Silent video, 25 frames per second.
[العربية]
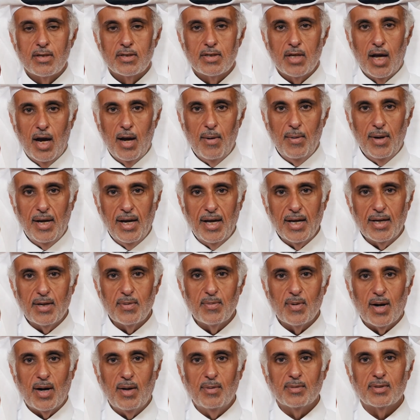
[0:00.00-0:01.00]
السلام
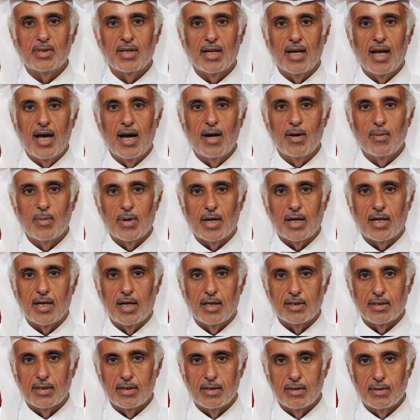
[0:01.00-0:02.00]
عليكم ورحمة الله
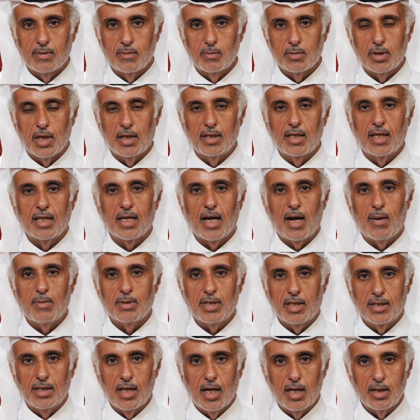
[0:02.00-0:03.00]
وبركاته مشاهدينا الكرام
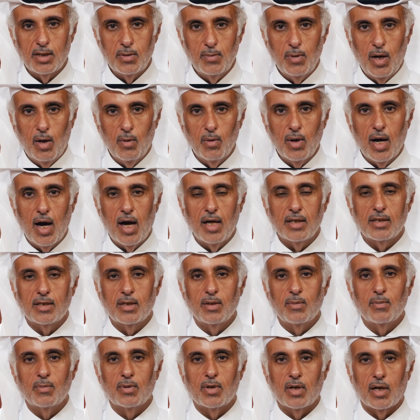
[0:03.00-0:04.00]
أسعد الله جميع
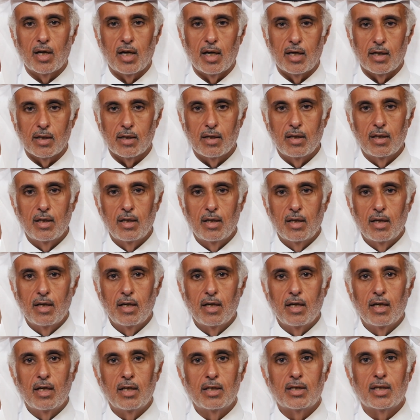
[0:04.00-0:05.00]
أوقاتكم بكل خير
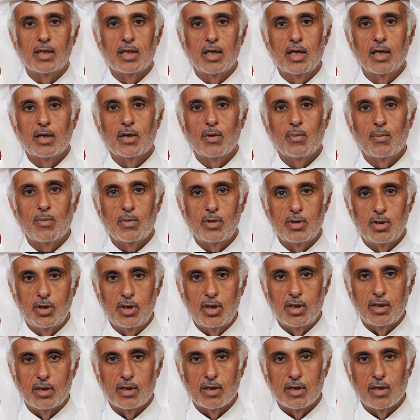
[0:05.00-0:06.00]
التقيكم من
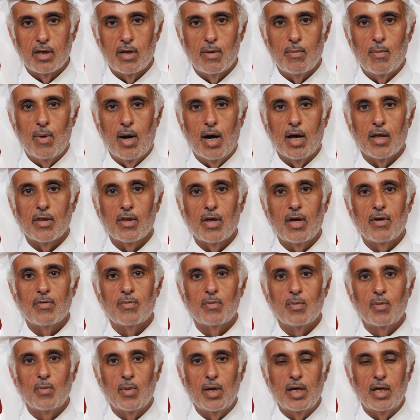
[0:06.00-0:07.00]
جديد مع
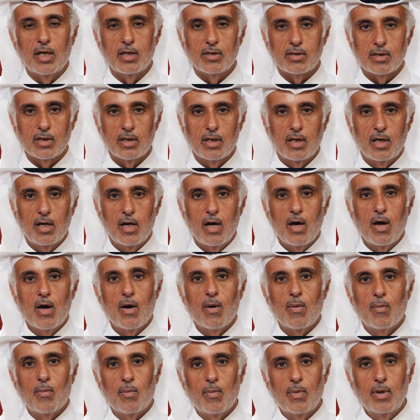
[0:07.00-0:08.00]
ضيف مميز
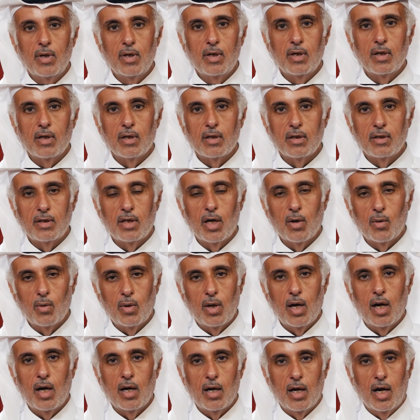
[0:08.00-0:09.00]
من
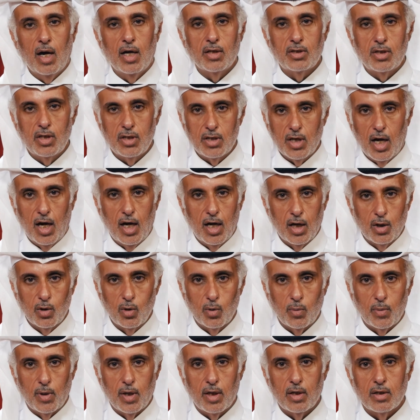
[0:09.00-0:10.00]
دولة عزيزة على
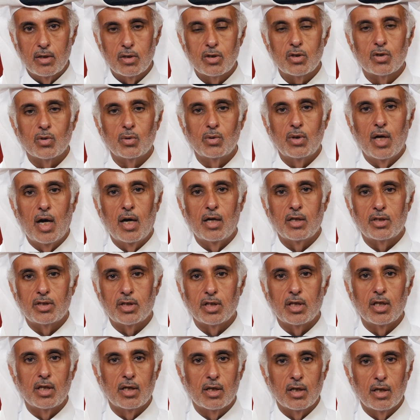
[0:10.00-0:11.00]
قلوبنا السودان
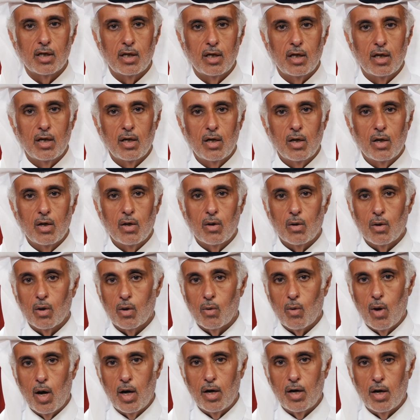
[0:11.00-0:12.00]
الشقيق
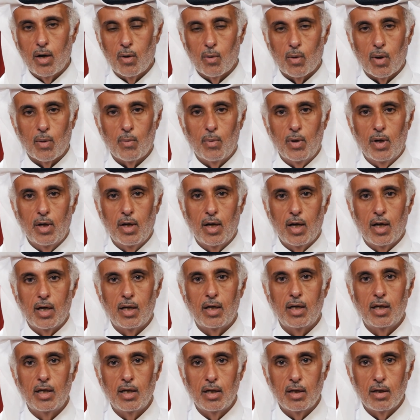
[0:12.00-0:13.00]
أخواننا وربعنا
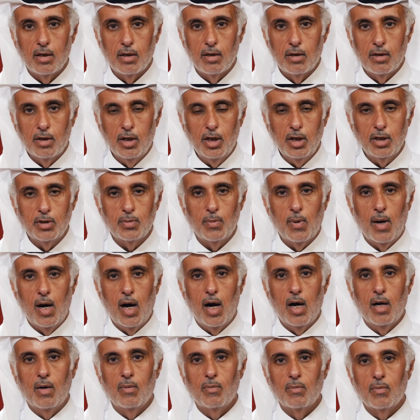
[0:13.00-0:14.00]
اللي نعيش
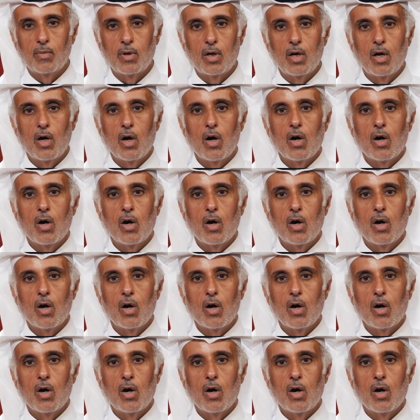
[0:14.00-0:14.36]
معاهم